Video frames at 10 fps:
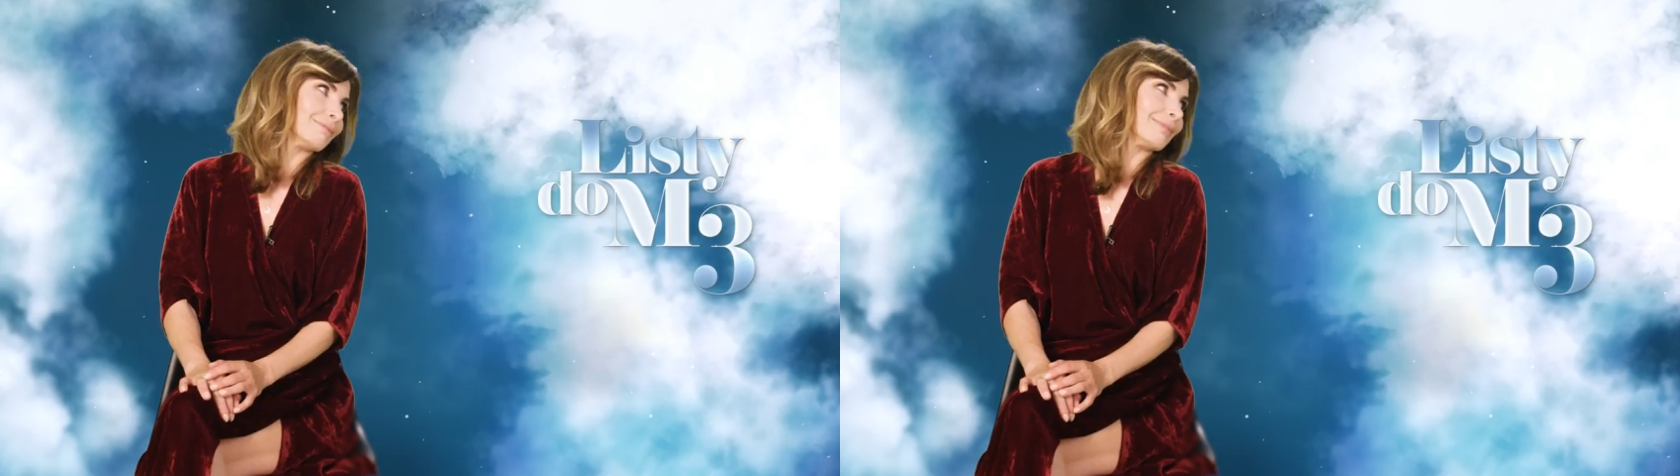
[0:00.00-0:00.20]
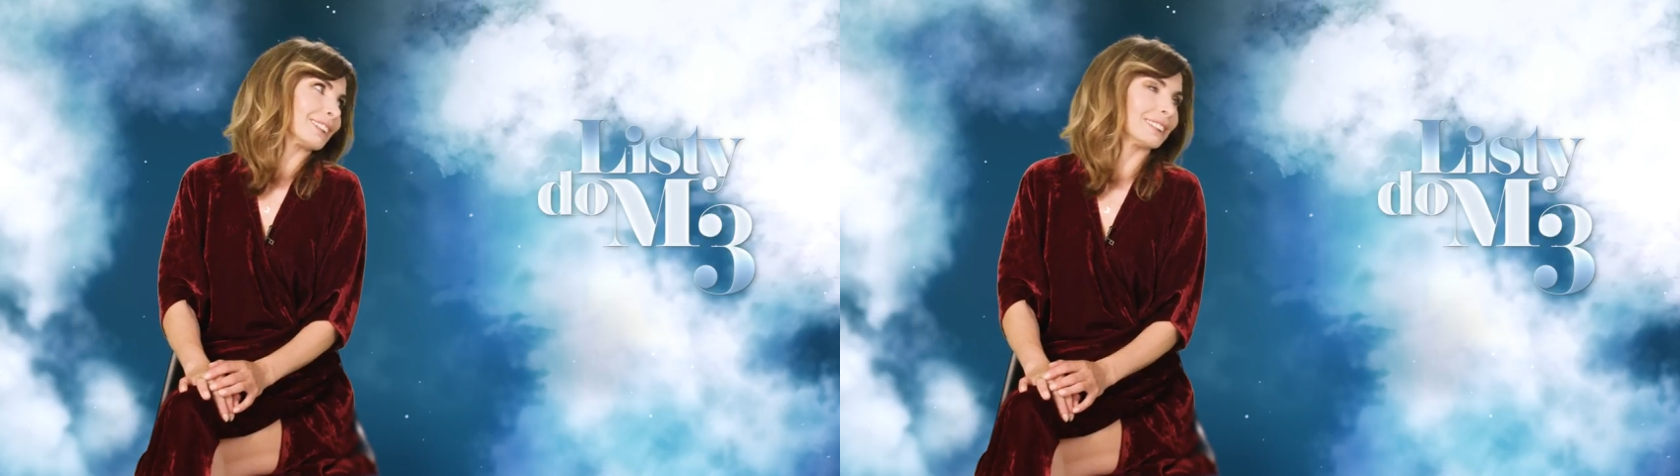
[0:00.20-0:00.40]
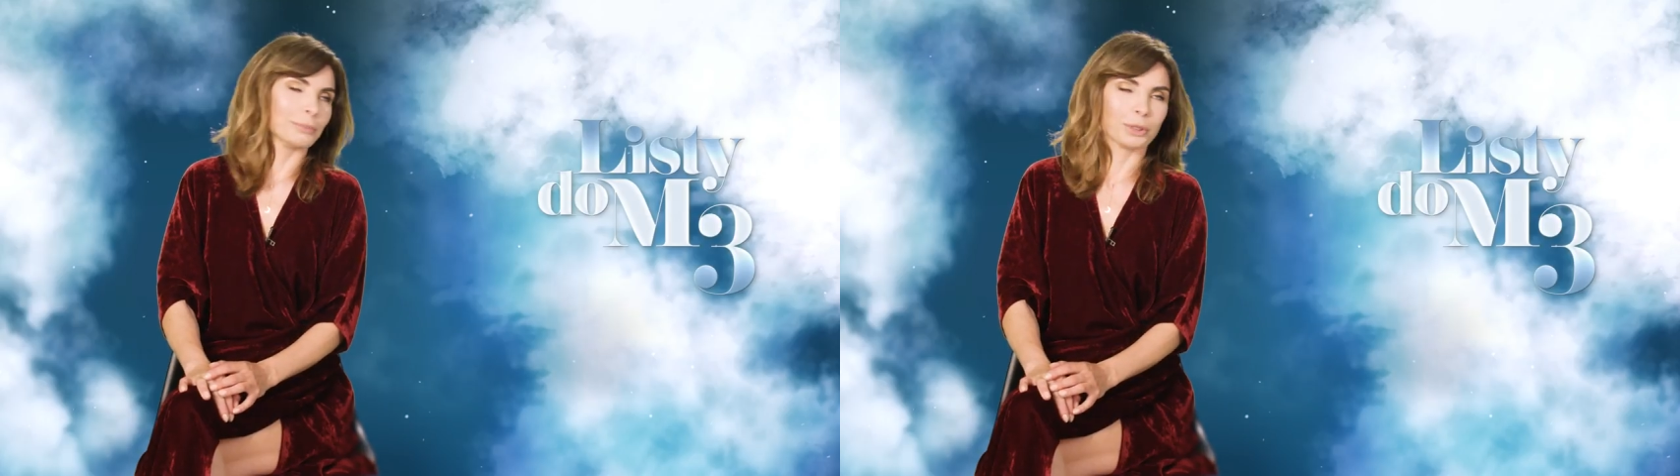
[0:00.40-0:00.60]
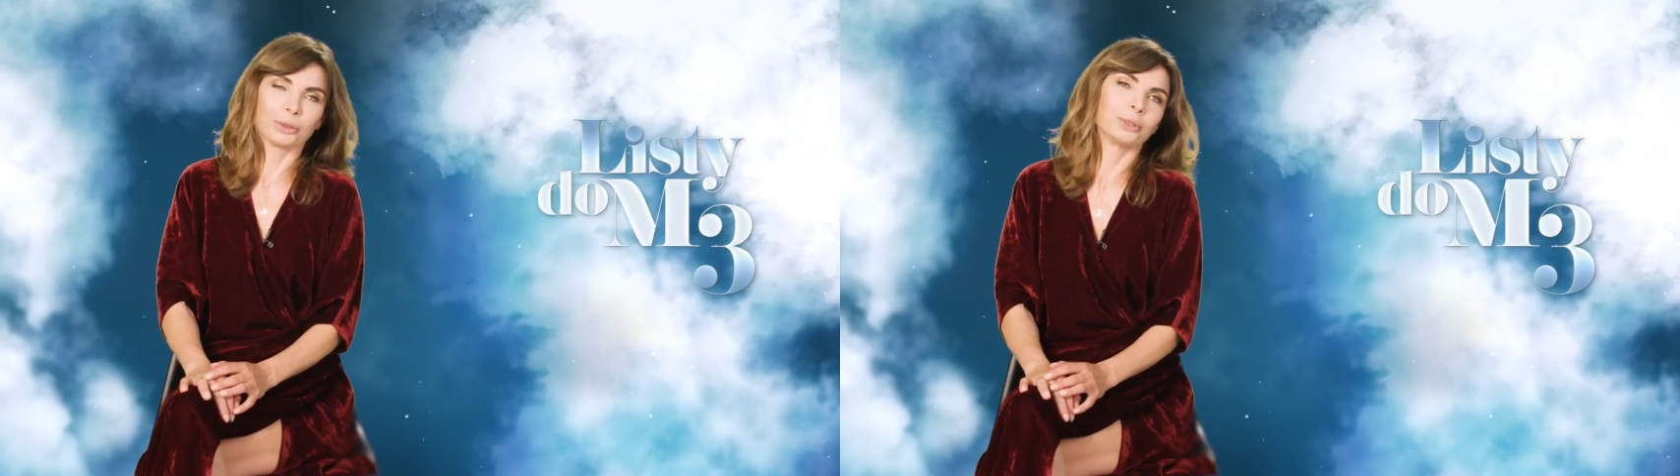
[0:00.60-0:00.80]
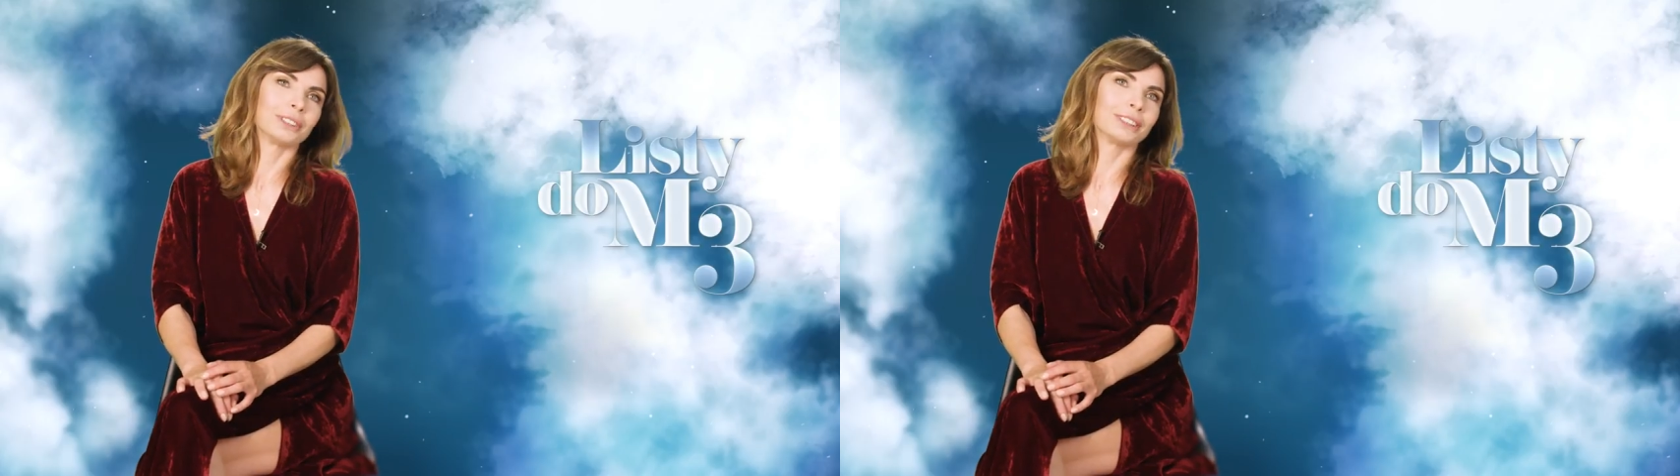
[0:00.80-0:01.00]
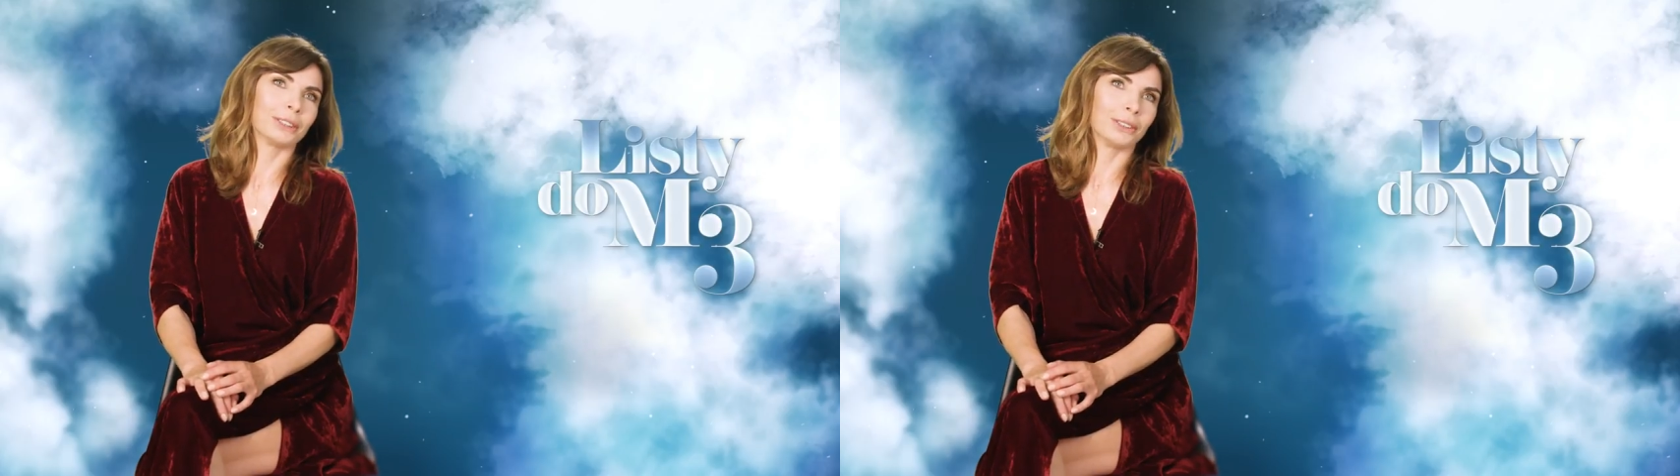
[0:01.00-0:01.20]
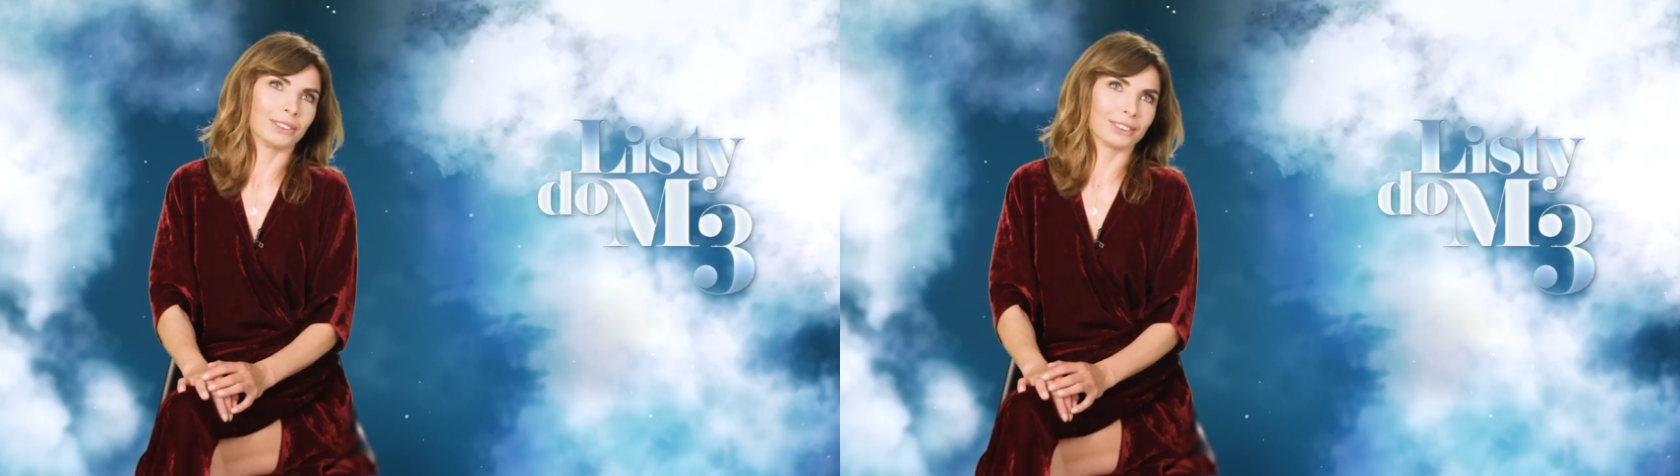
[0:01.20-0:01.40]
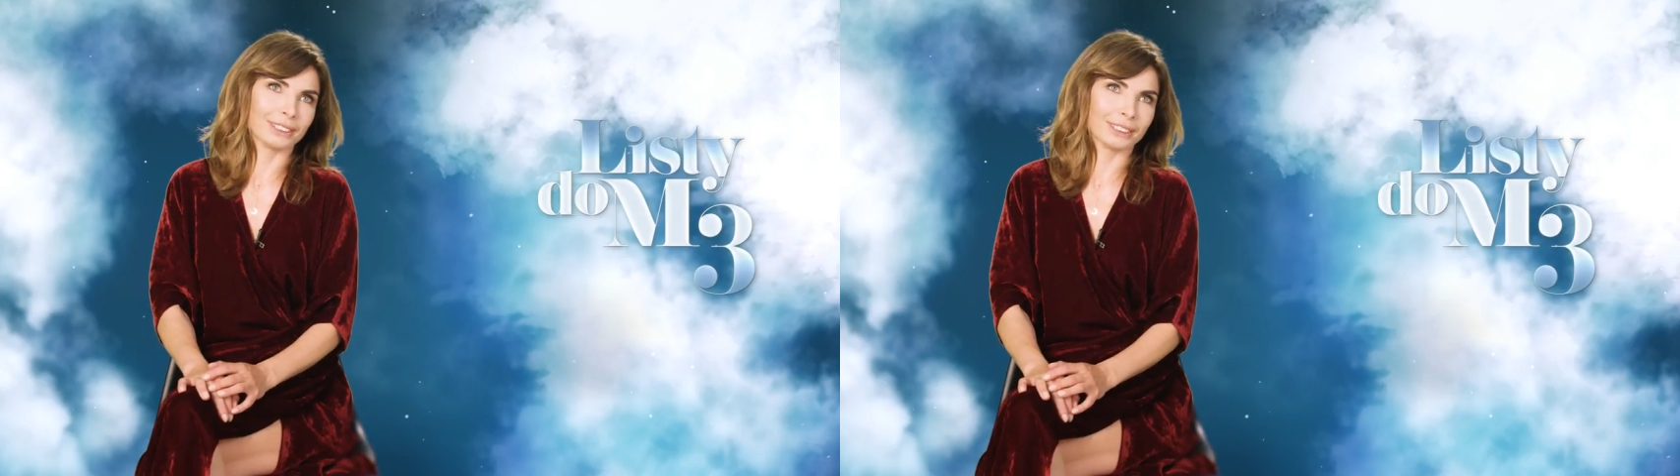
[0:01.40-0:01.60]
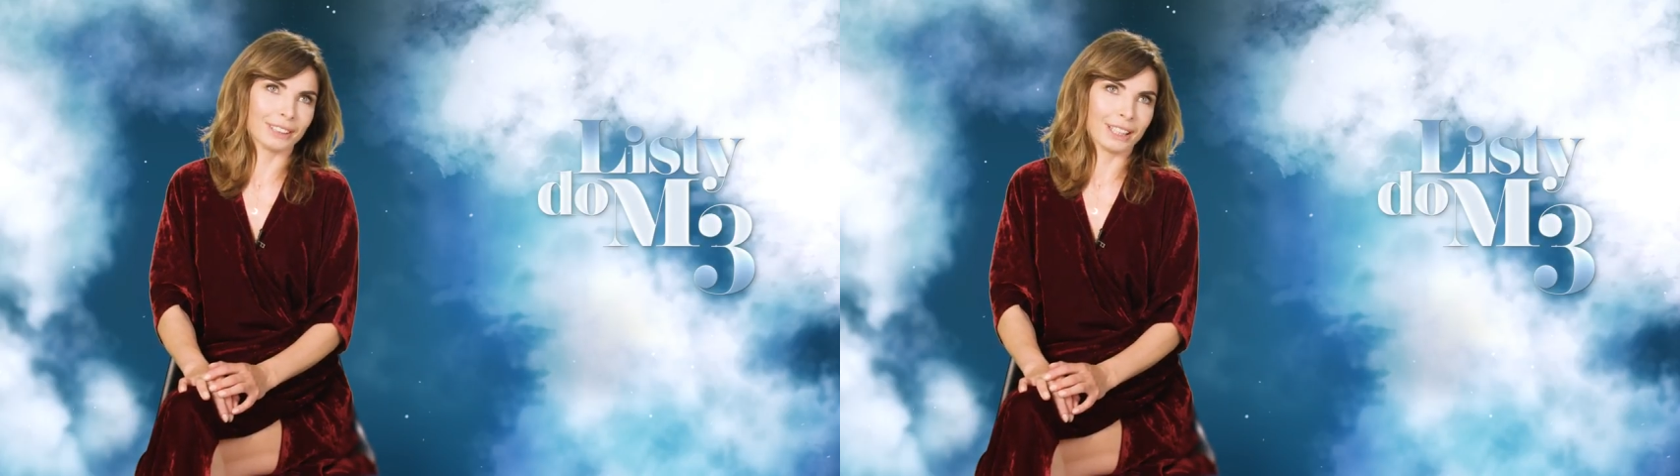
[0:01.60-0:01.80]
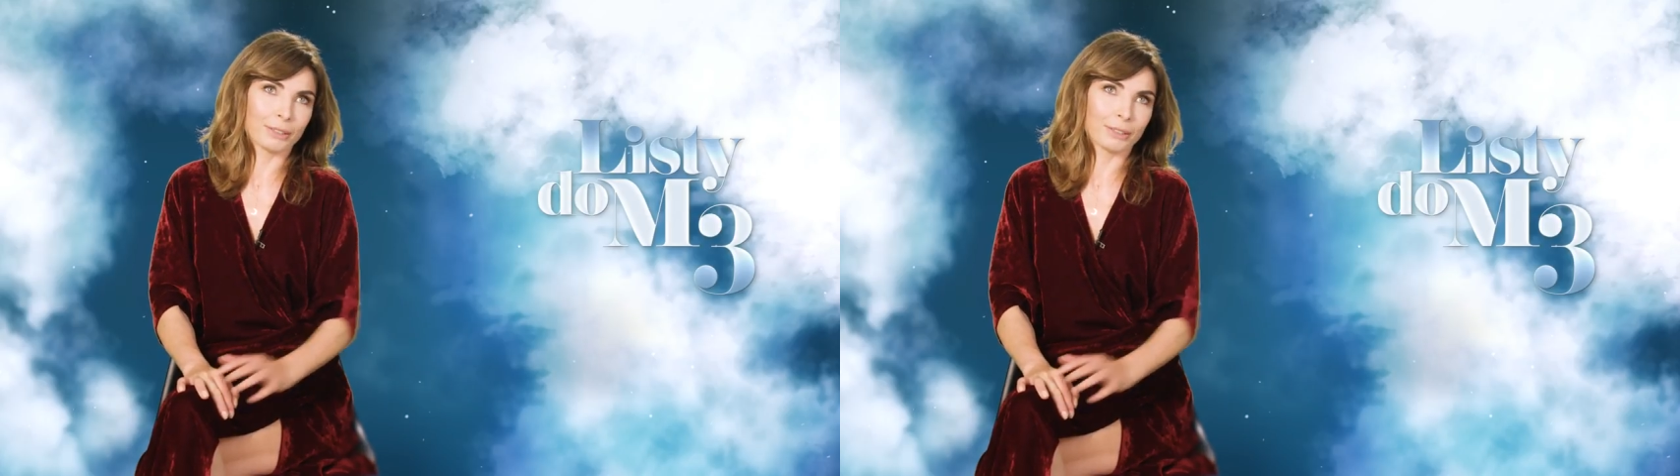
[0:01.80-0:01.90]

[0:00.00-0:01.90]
tak się przytulić do kogoś,